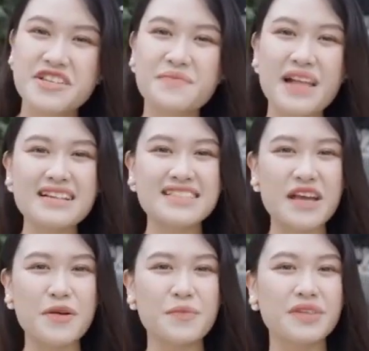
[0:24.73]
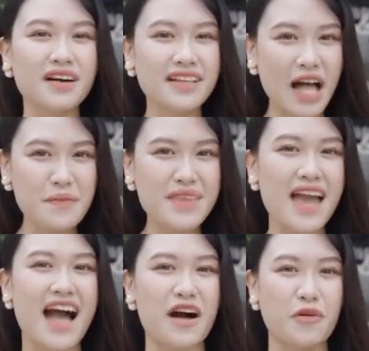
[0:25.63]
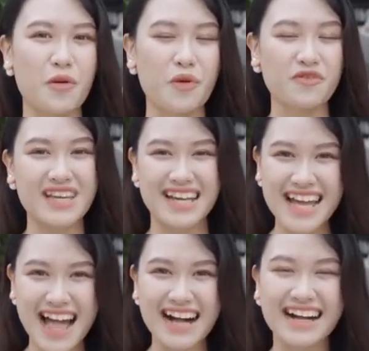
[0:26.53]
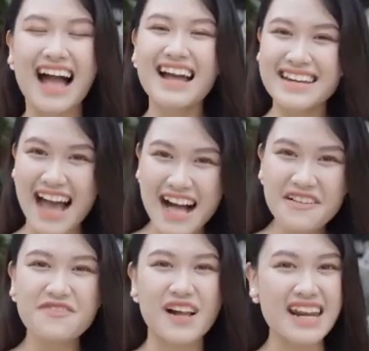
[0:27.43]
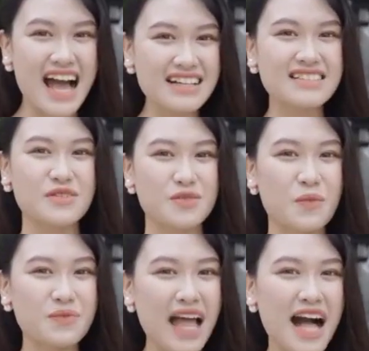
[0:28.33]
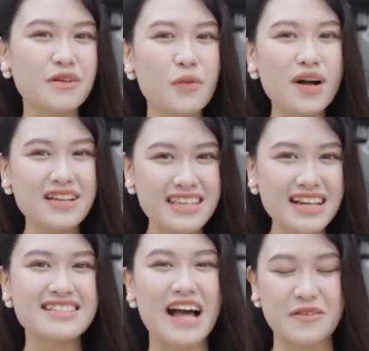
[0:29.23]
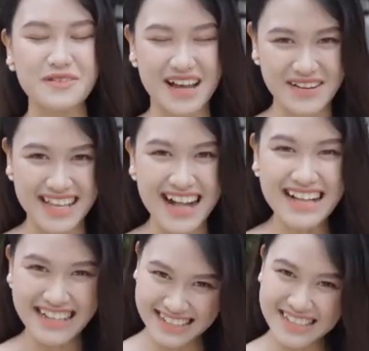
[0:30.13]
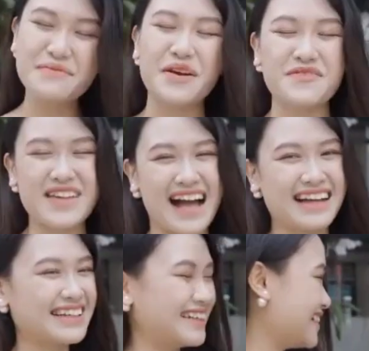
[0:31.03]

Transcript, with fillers: Chúng ta sẽ cùng tới thăm nhà của một vị khách hàng đã và đang sử dụng thang thuốc nhất dạ ngũ dao này nhé. Xin mời quý vị ạ.